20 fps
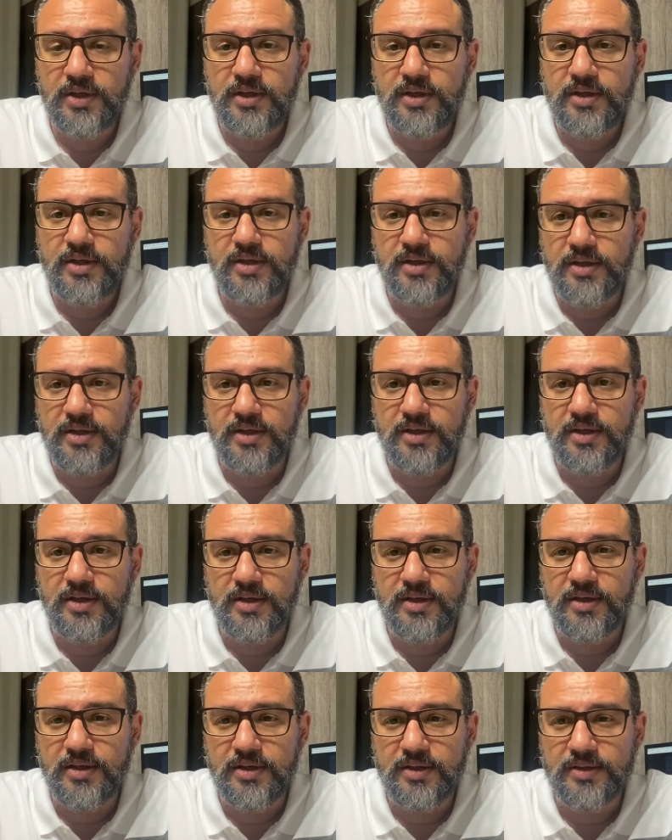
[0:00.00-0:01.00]

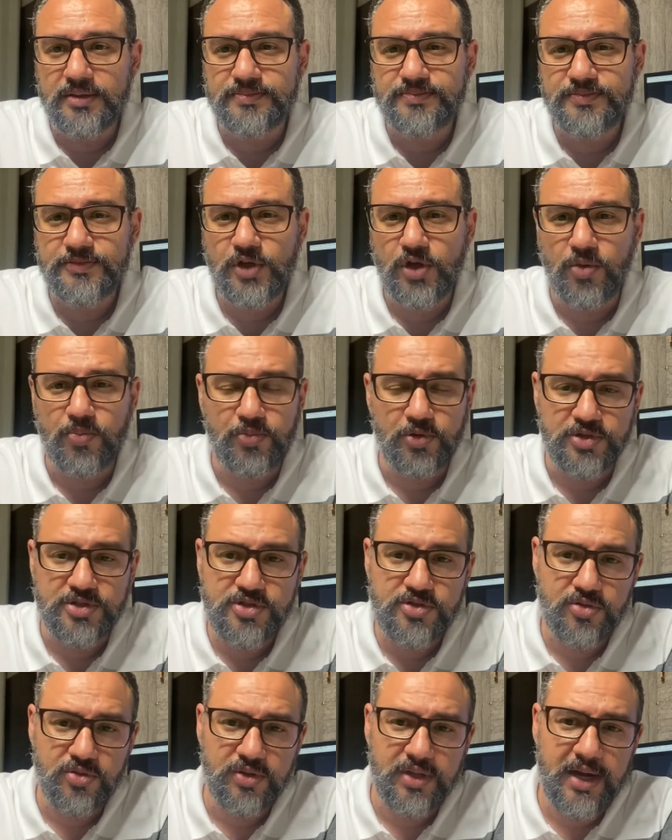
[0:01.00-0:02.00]
que, que eu pude
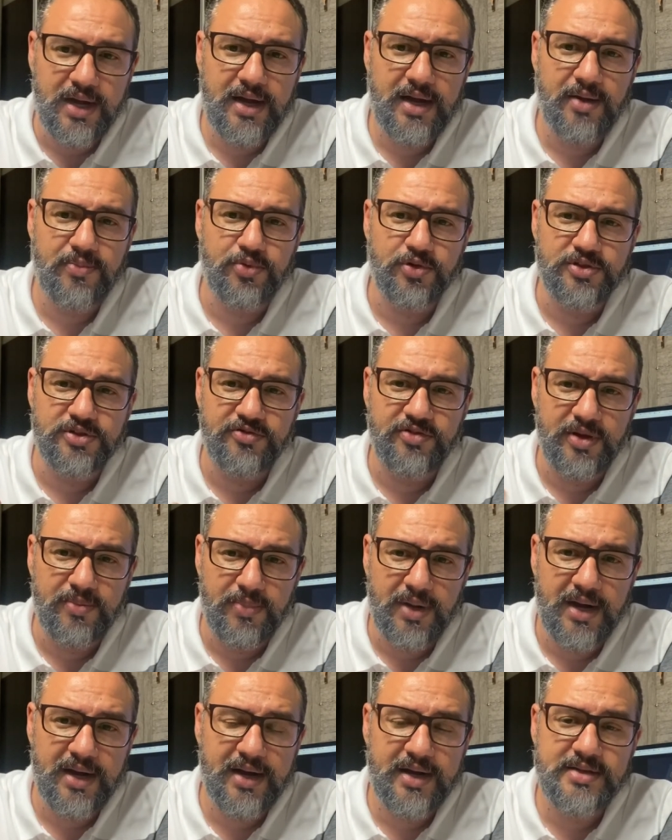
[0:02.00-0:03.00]
estudar, pude ver
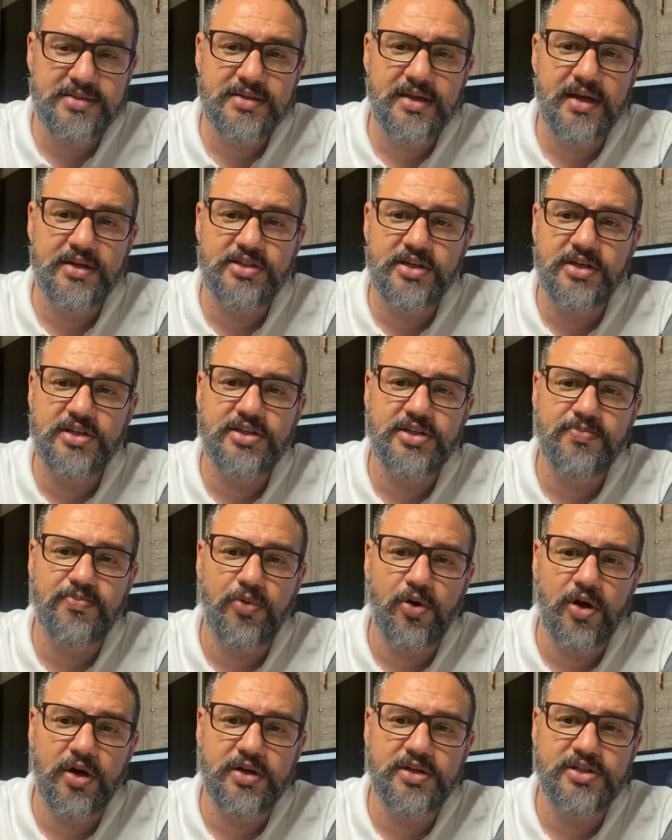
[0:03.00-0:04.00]
mais, que a gente
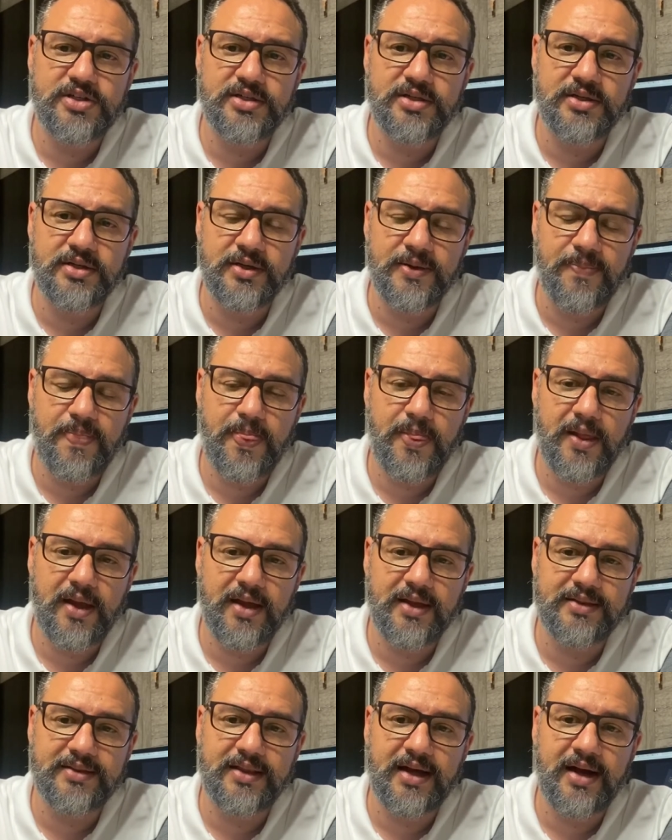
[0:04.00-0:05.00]
pode estar
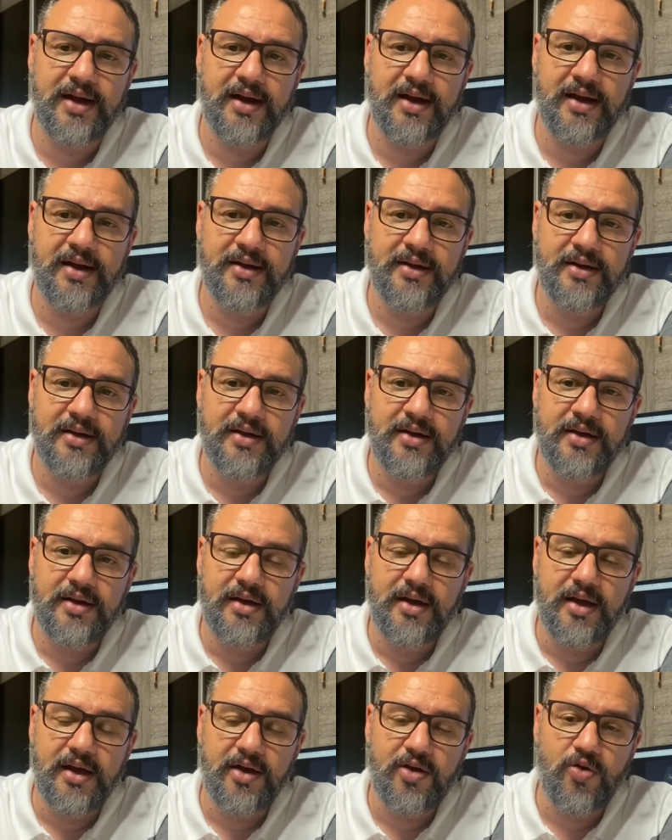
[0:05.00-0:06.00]
é, tá,
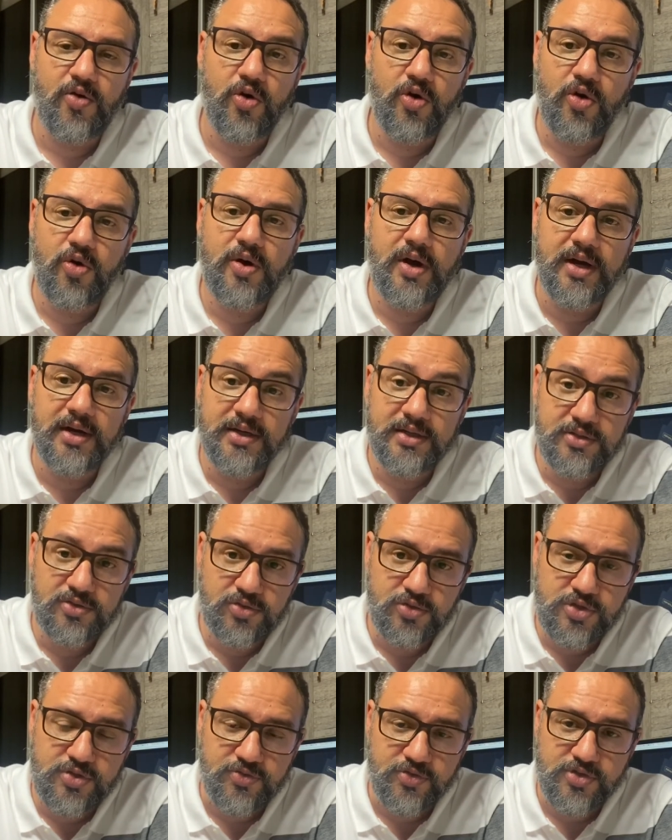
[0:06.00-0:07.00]
é, colocando
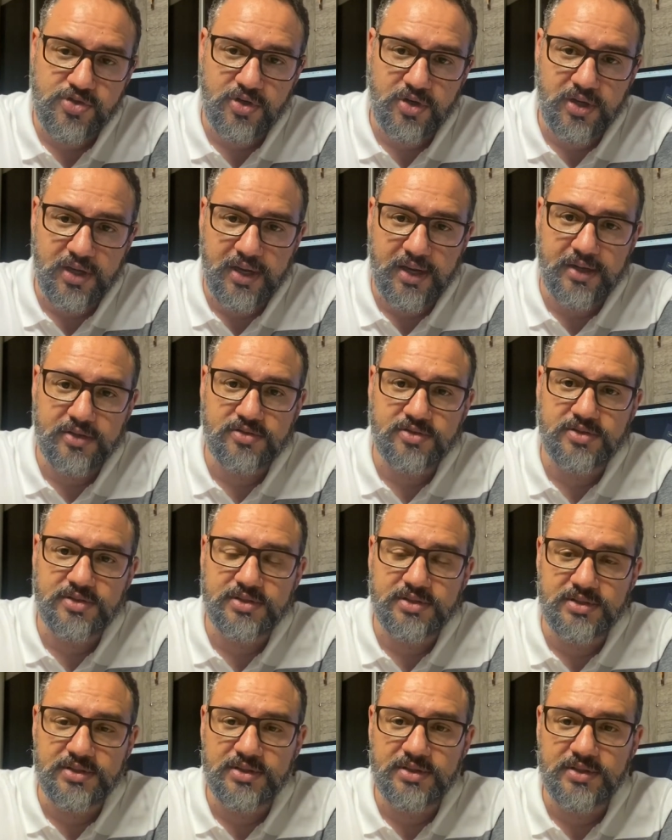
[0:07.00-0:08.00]
os funcionários
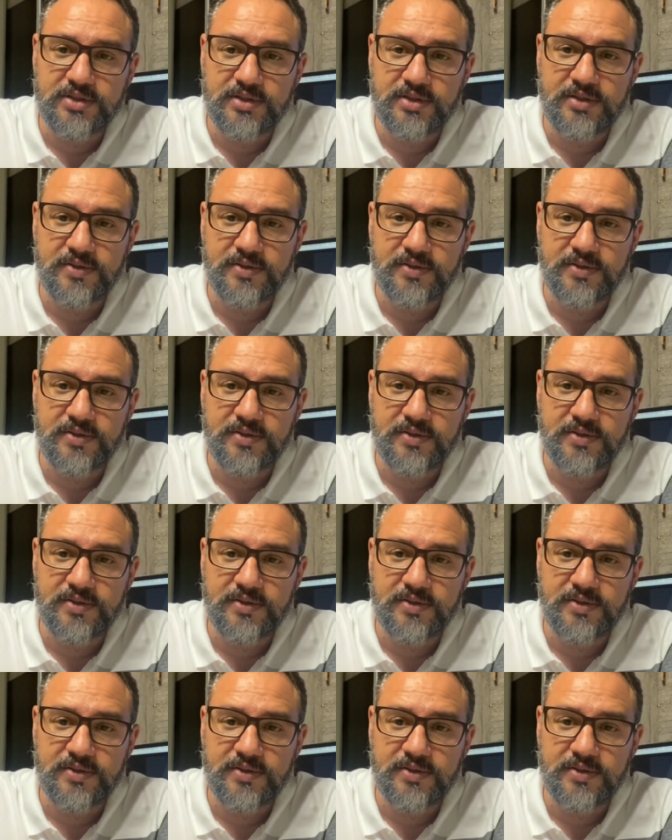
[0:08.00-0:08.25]
em,